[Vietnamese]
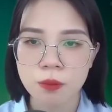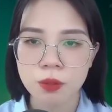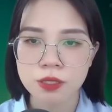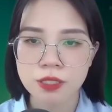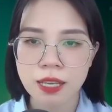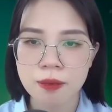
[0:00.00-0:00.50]

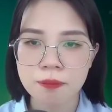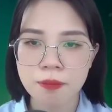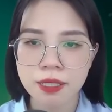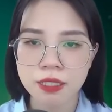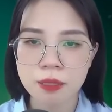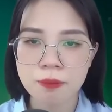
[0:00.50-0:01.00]
Tôi vội
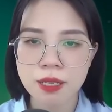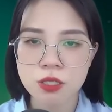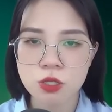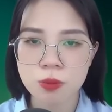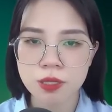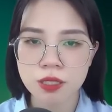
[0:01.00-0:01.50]
vàng đi làm,
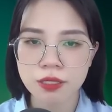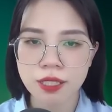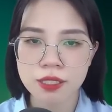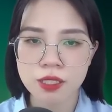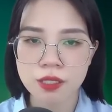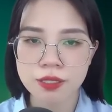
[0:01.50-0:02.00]
gần
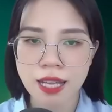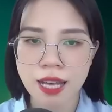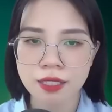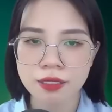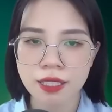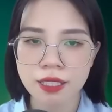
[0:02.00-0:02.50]
như đều chỉ
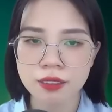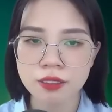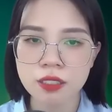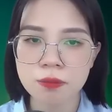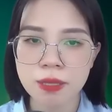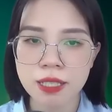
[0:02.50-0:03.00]
uống sữa,
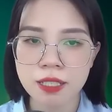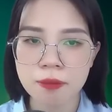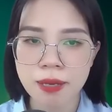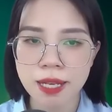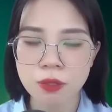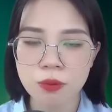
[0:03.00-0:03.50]
sau
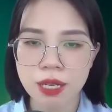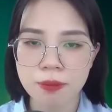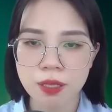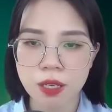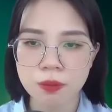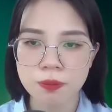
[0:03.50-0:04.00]
đó tiện
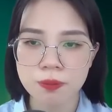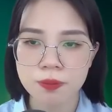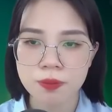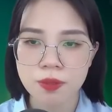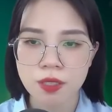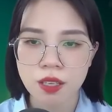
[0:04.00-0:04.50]
tay cầm
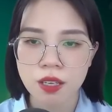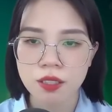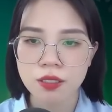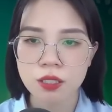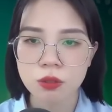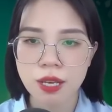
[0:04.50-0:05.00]
sandwich đi,
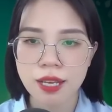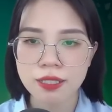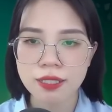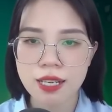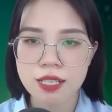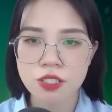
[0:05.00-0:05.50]
chưa
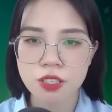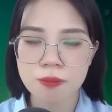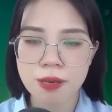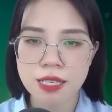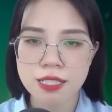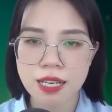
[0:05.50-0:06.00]
bao giờ
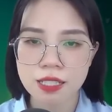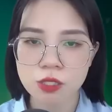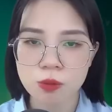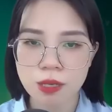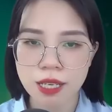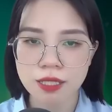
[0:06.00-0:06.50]
chạm vào trứng
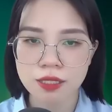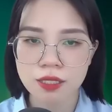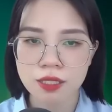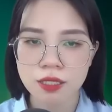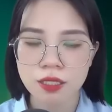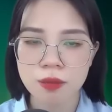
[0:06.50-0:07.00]
chiên,
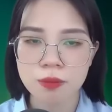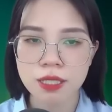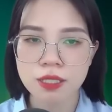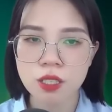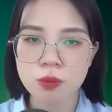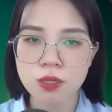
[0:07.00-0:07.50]
nhưng
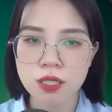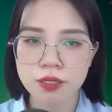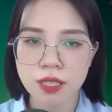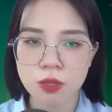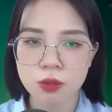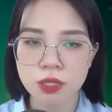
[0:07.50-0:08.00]
ngày nào thẩm
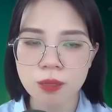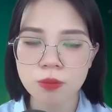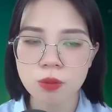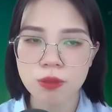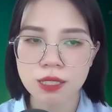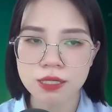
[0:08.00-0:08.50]
đình cũng
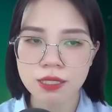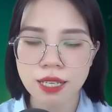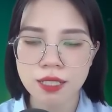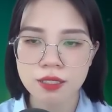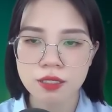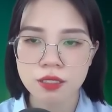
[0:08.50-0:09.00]
làm.
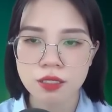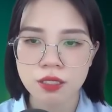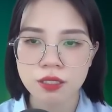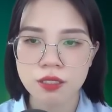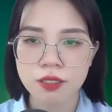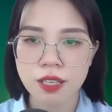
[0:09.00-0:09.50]
Đánh
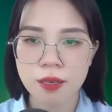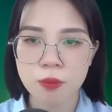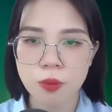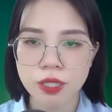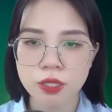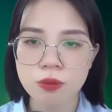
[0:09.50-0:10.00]
răng xong,
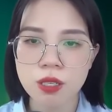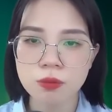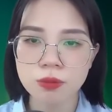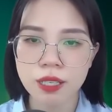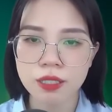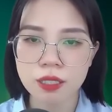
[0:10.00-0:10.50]
ngồi vào
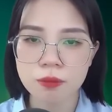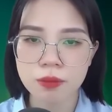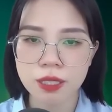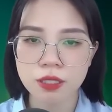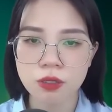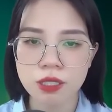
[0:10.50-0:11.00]
bàn ăn,
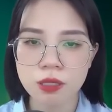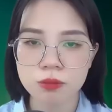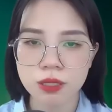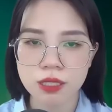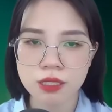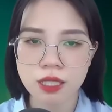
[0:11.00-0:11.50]
nhìn chằm
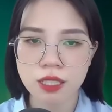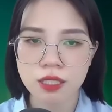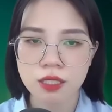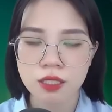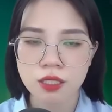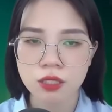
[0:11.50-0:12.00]
chằm quả
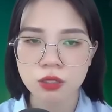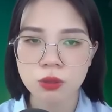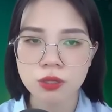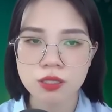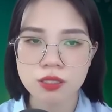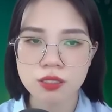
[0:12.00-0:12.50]
trứng chiên
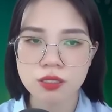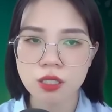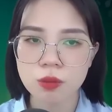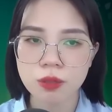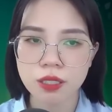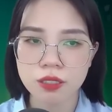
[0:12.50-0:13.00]
kia,
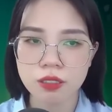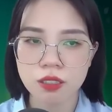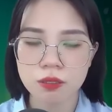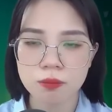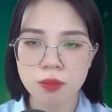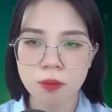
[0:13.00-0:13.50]
bỗng nhiên
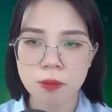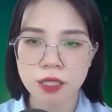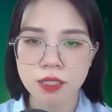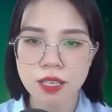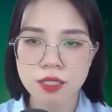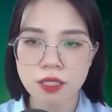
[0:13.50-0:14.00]
cảm thấy
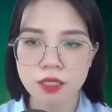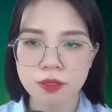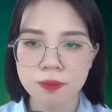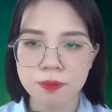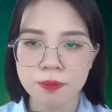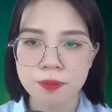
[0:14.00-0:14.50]
mình chẳng hiểu
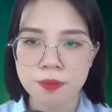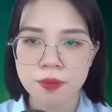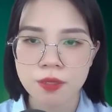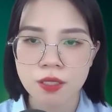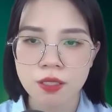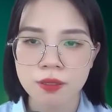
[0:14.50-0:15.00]
thẩm đình
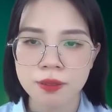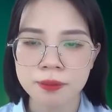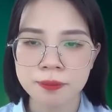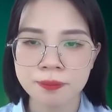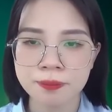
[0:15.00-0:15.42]
chút nào cả.